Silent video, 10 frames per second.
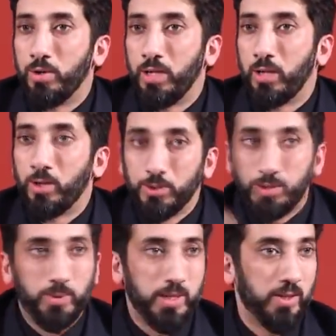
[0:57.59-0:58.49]
জানালা
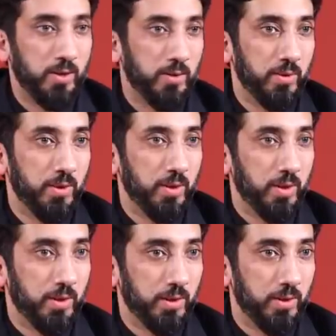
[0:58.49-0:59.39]
বন্ধ করে
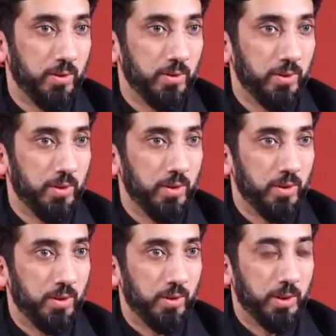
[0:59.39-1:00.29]
সিকিউরিটি
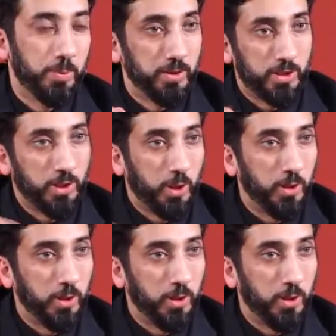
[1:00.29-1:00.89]
অ্যালার্ম সেট করে